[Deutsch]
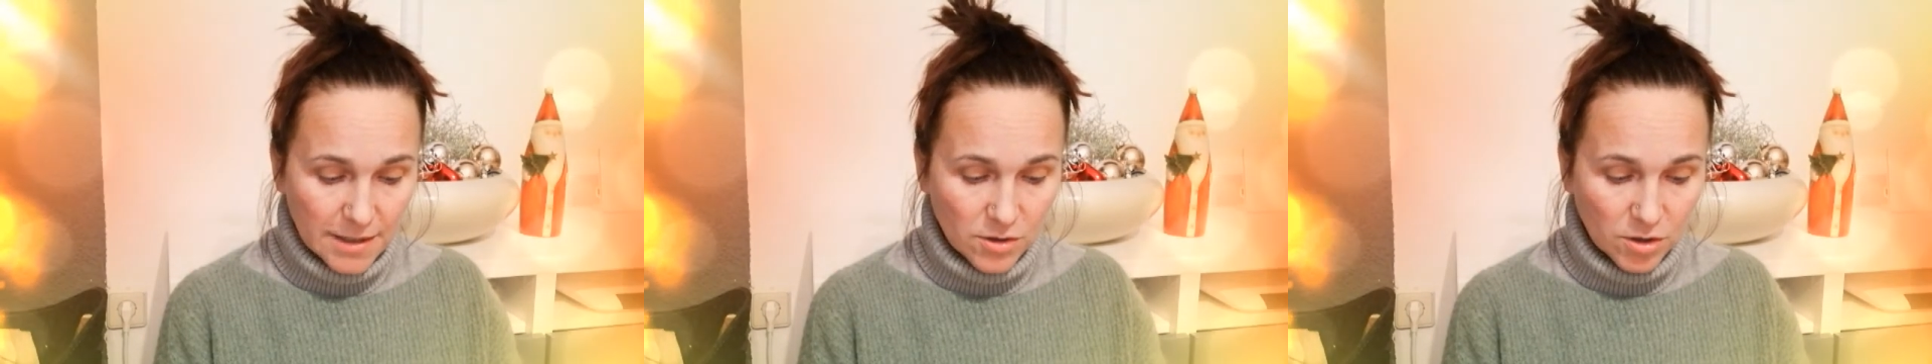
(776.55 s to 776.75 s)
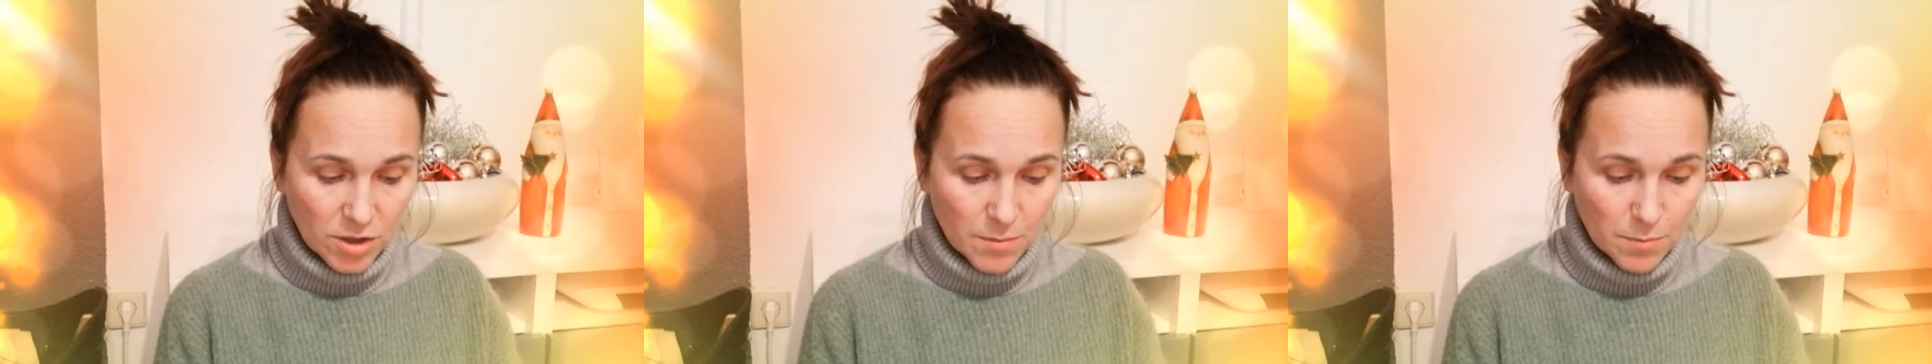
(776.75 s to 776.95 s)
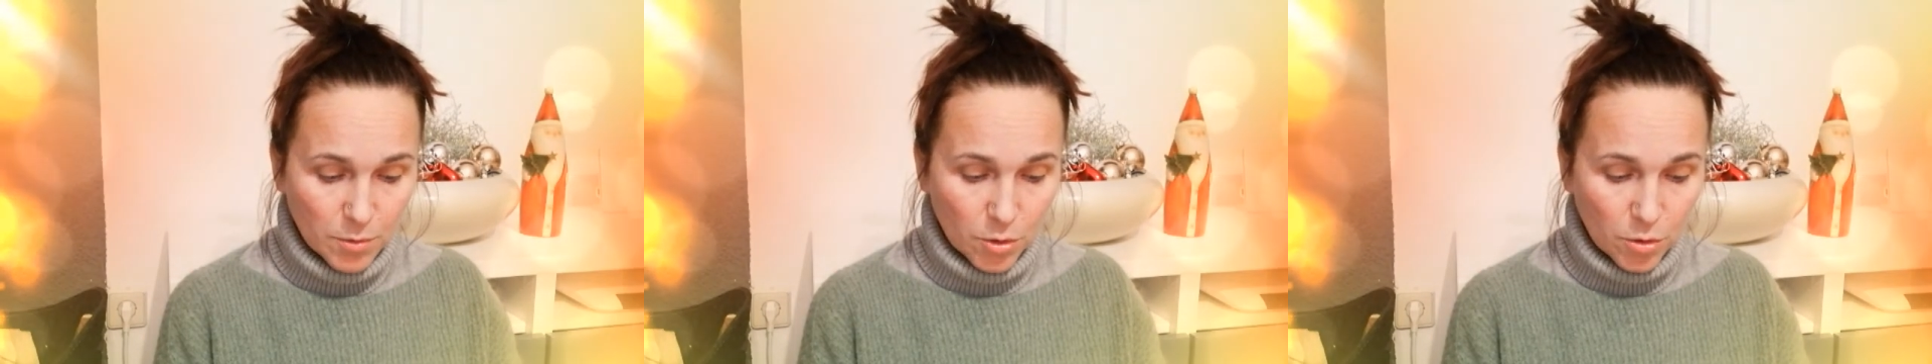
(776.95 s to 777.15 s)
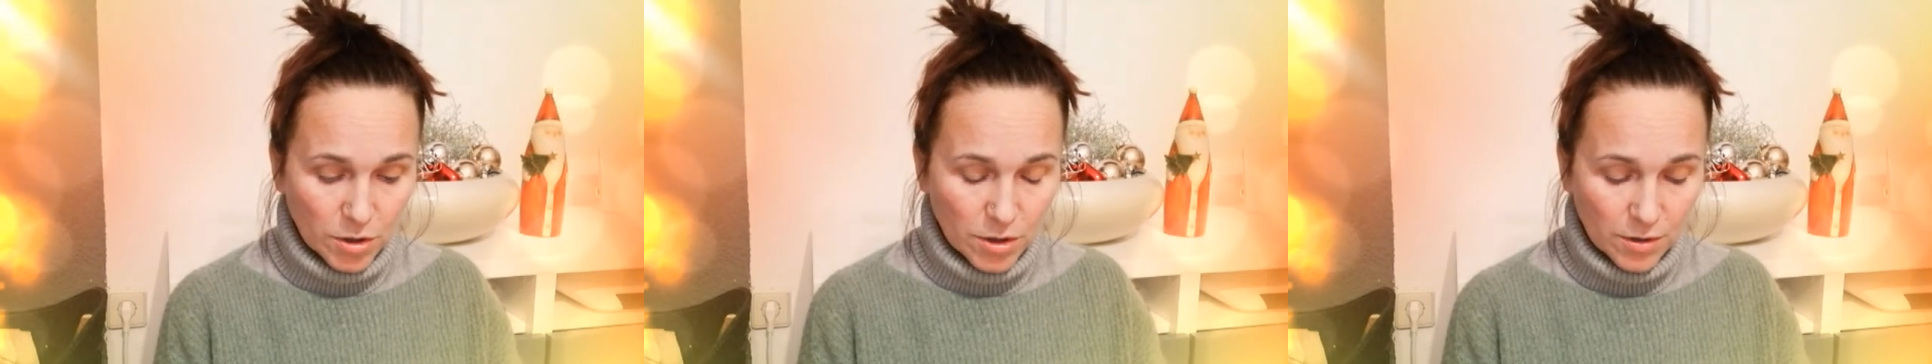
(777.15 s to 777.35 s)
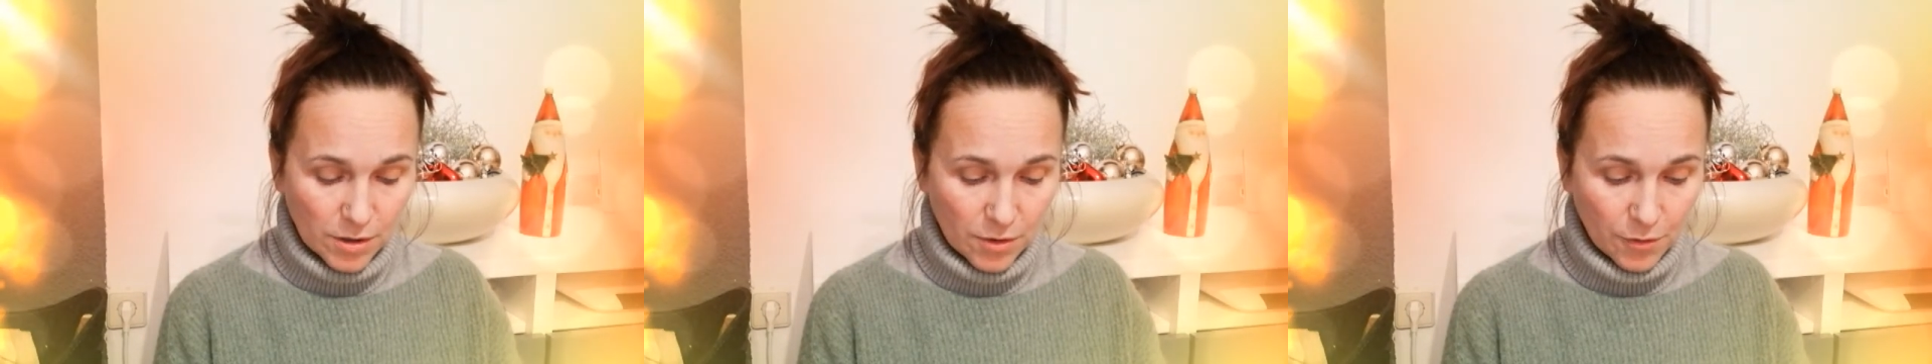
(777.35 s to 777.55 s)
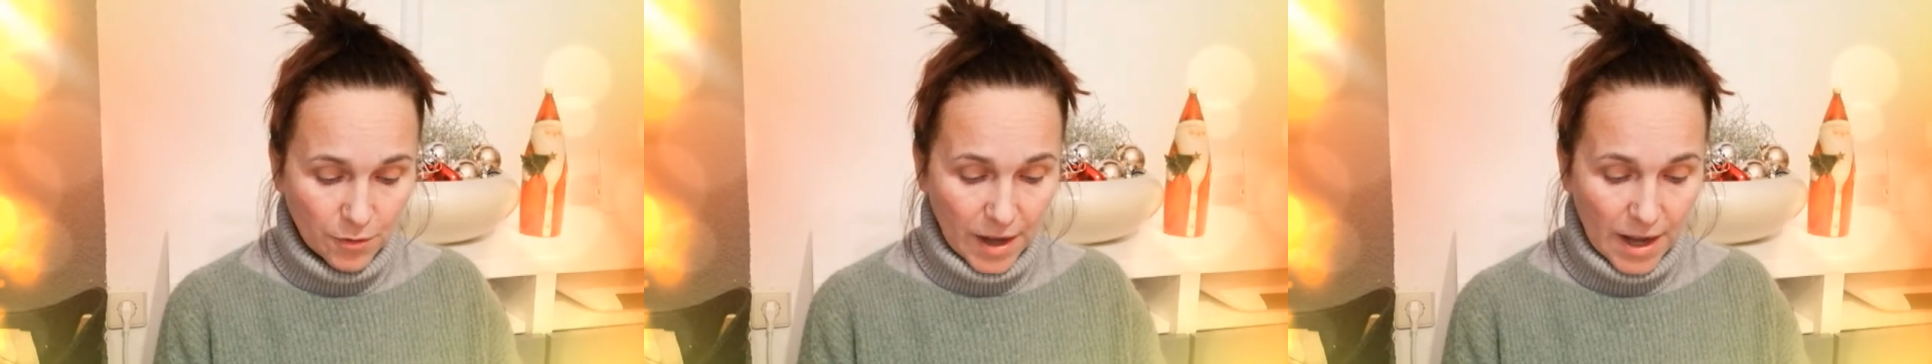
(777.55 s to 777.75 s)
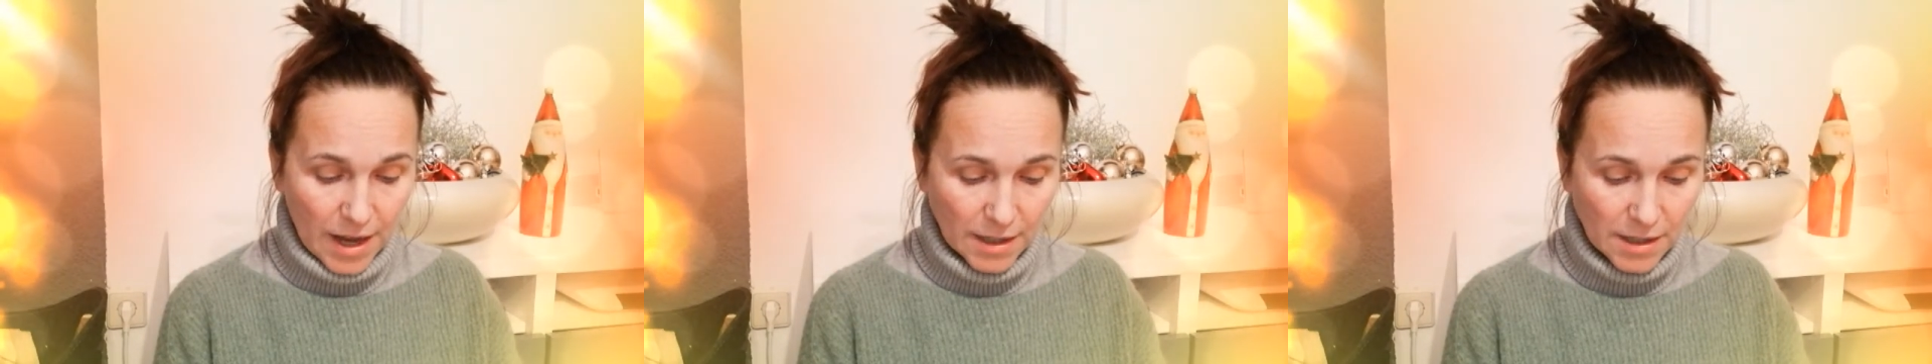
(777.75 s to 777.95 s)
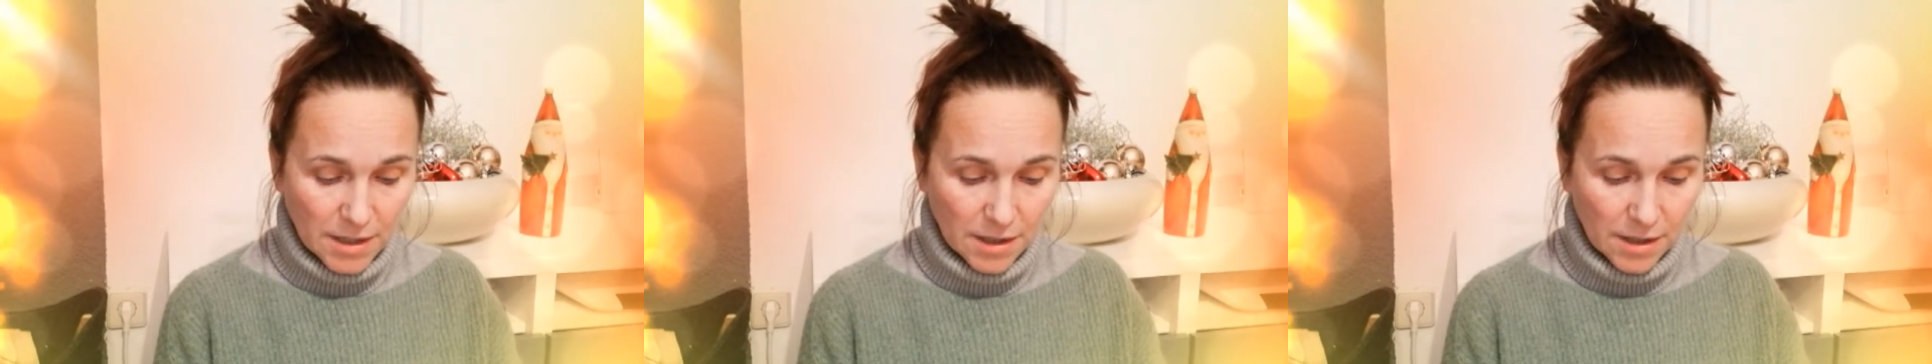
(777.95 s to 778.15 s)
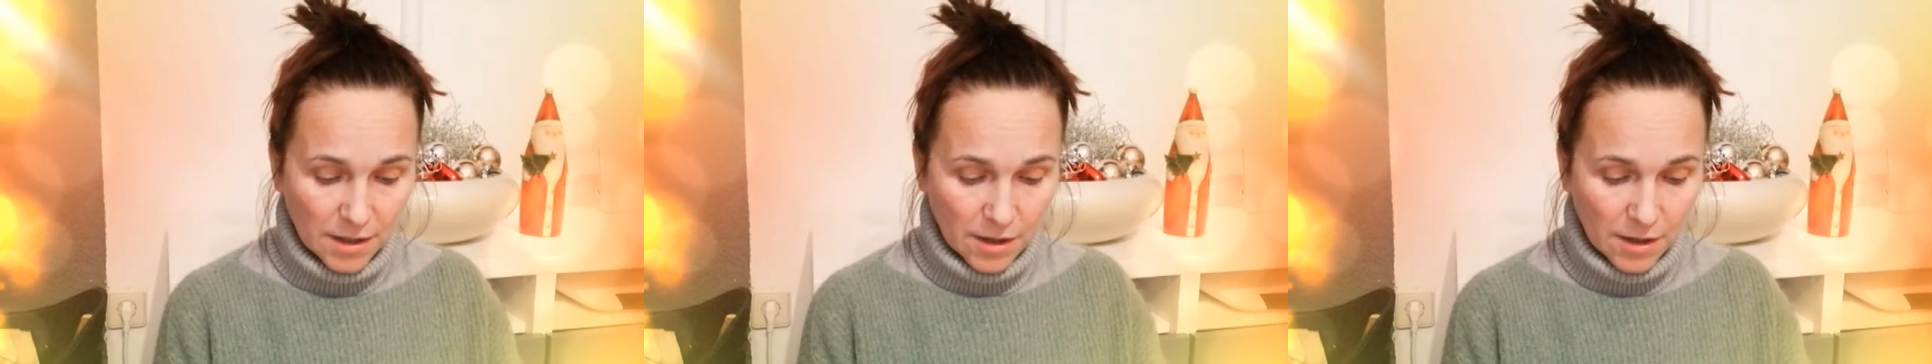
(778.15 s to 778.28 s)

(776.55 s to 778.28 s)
sonst blöd gefragt,